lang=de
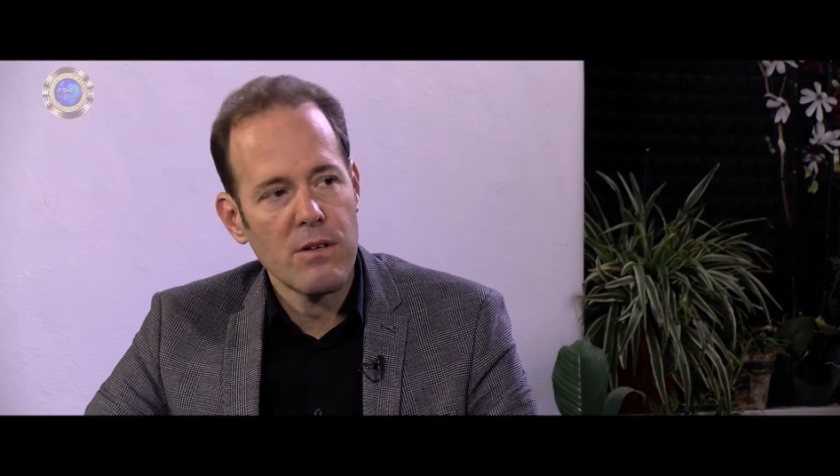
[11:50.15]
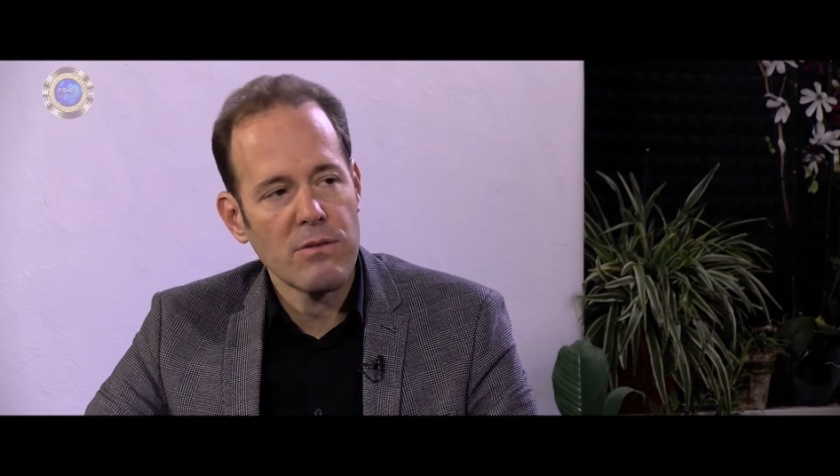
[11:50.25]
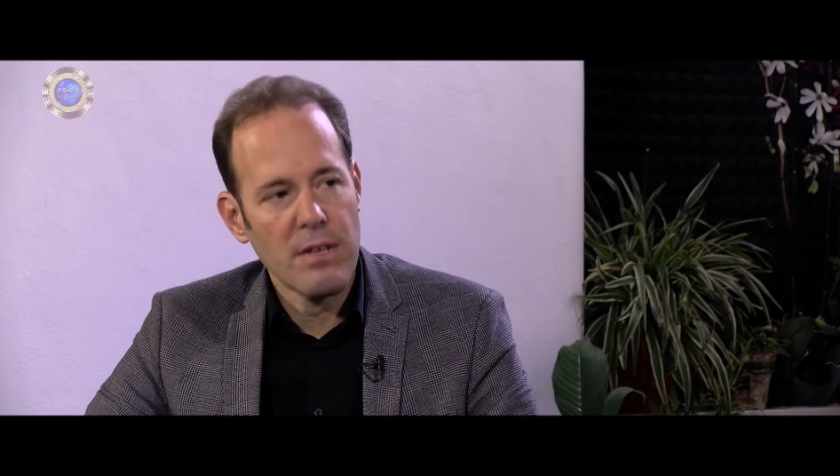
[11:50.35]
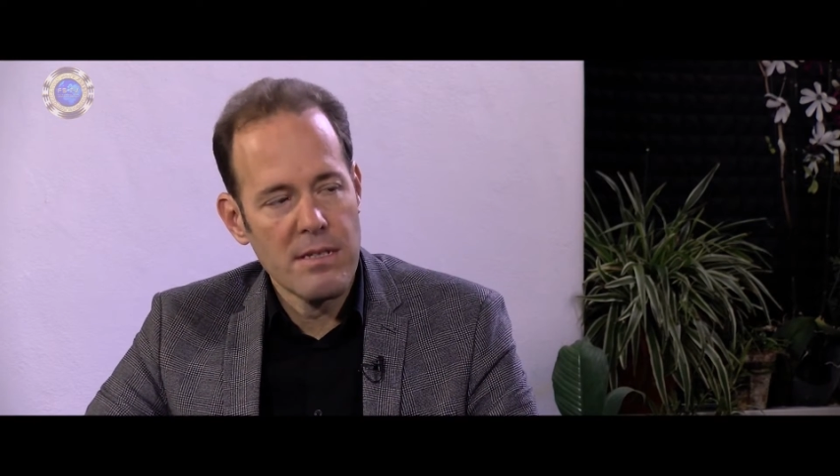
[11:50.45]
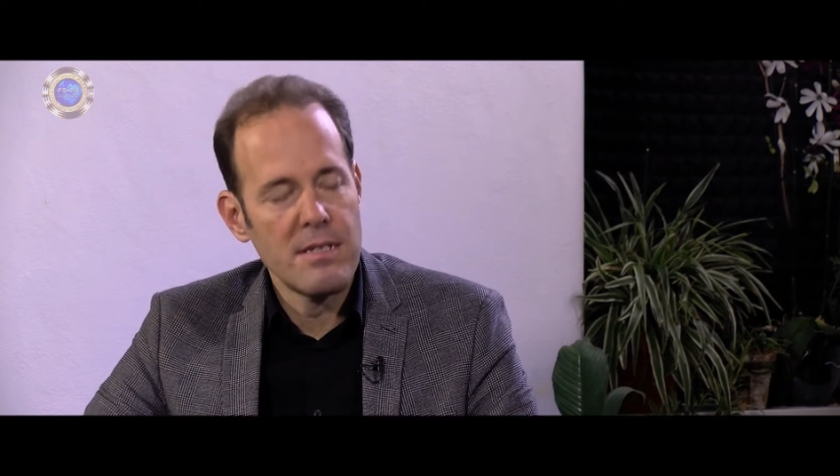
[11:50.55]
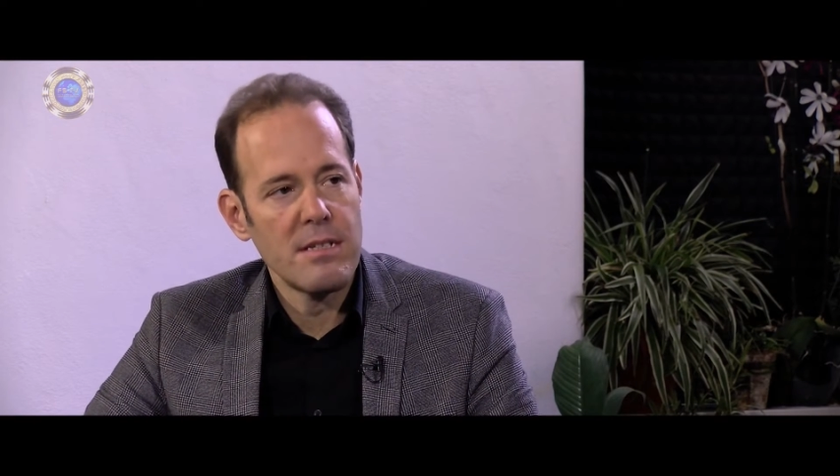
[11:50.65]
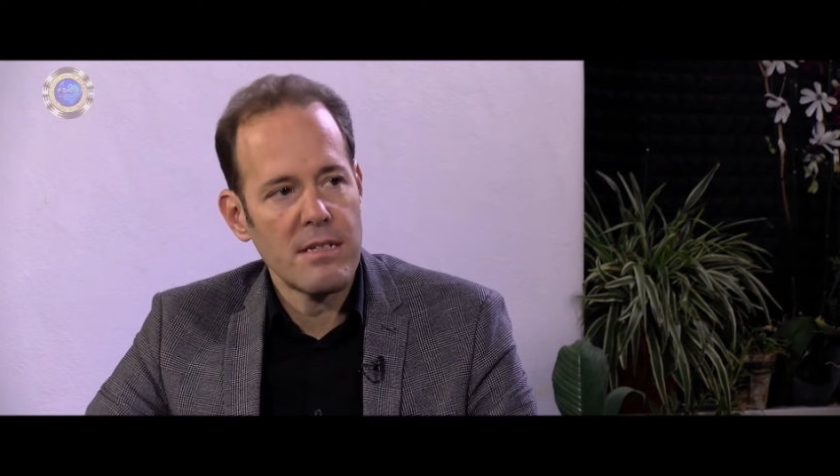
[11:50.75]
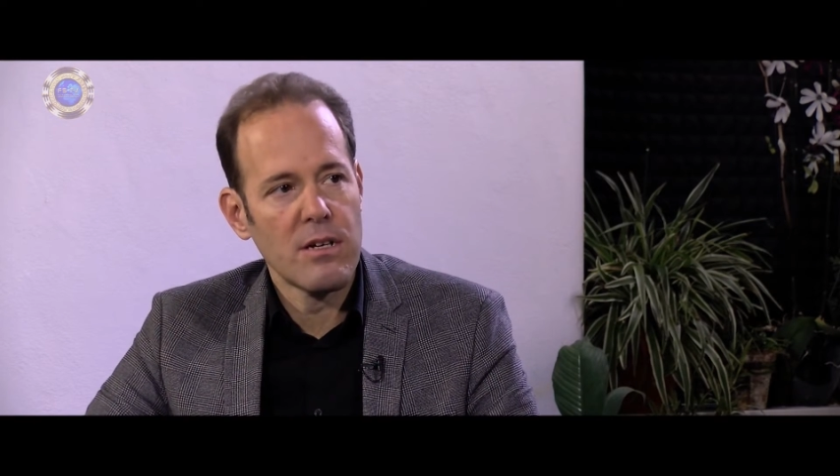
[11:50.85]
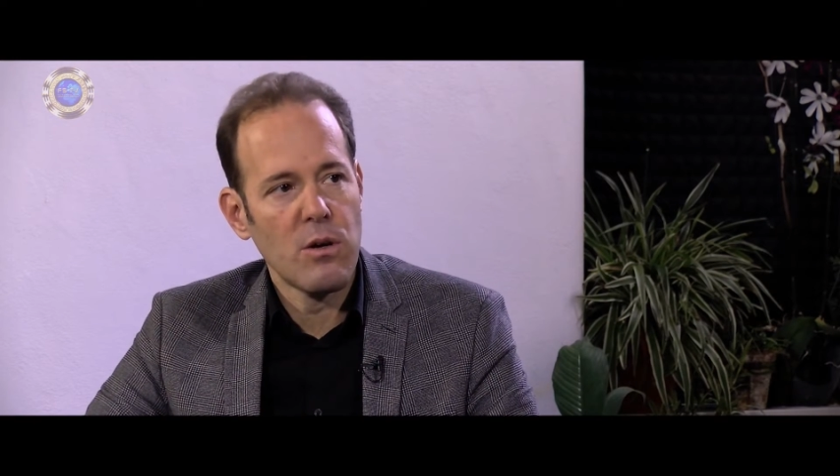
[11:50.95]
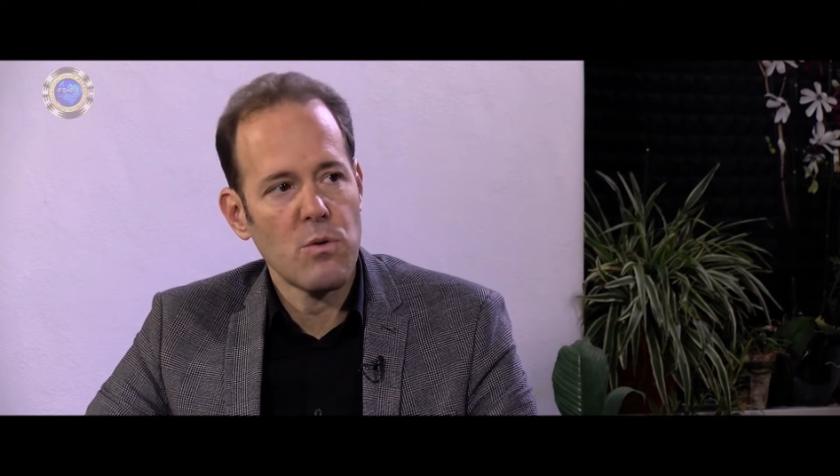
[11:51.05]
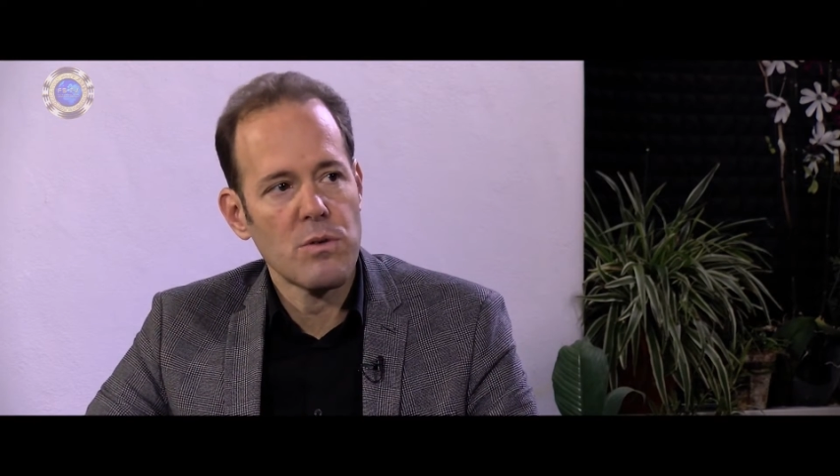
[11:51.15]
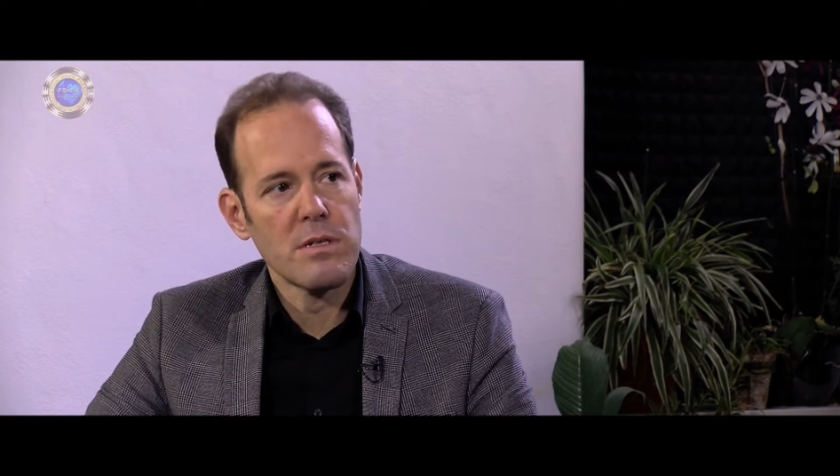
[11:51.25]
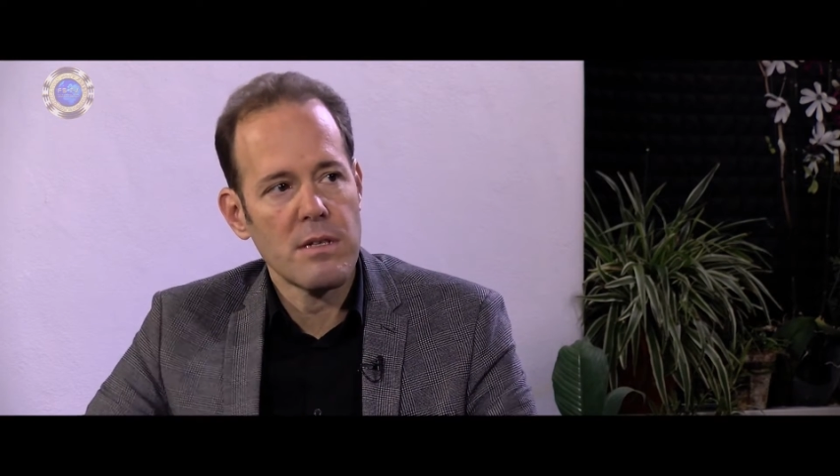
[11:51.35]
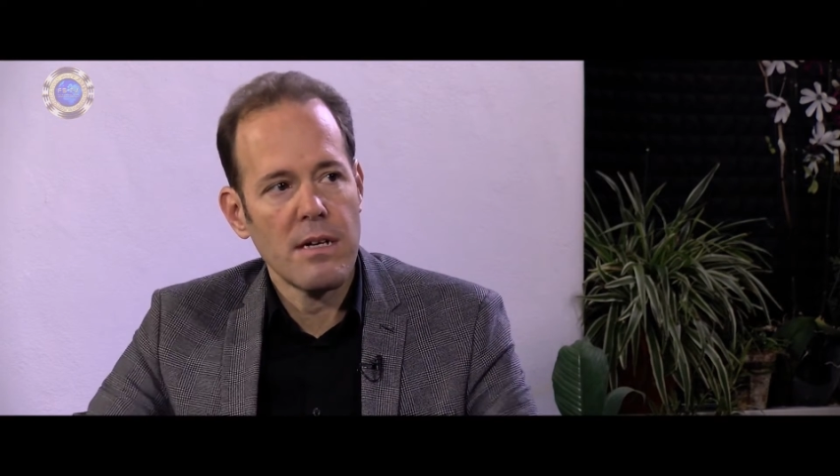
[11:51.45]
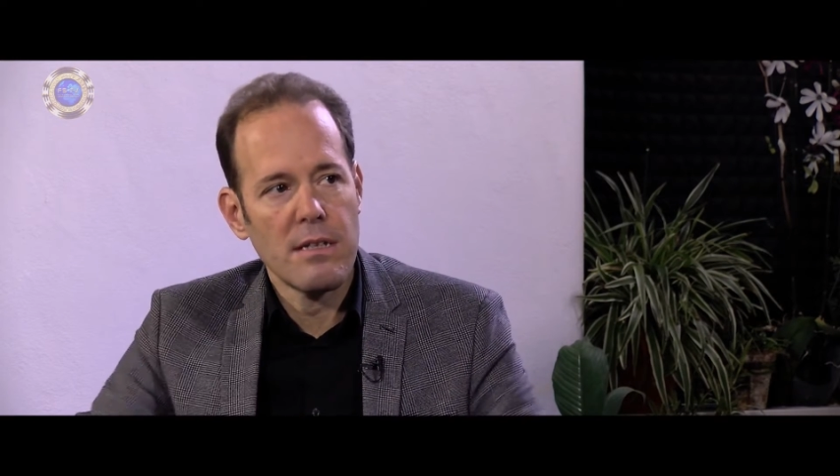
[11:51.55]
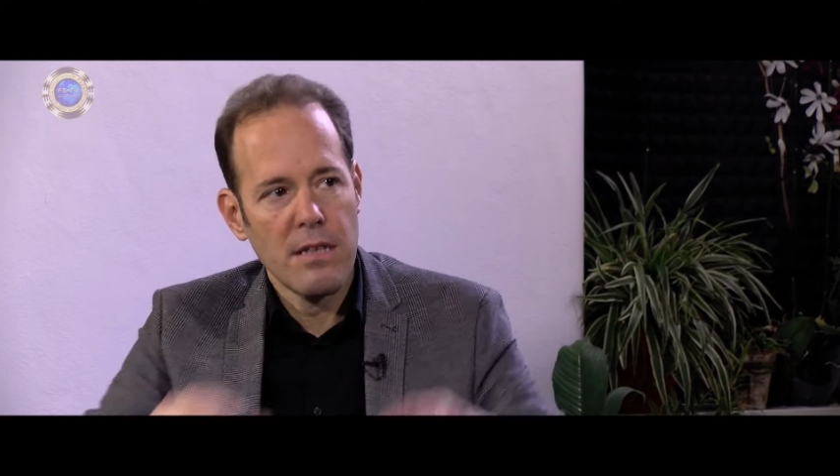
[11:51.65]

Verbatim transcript: Und das ist ja der Krux, ja.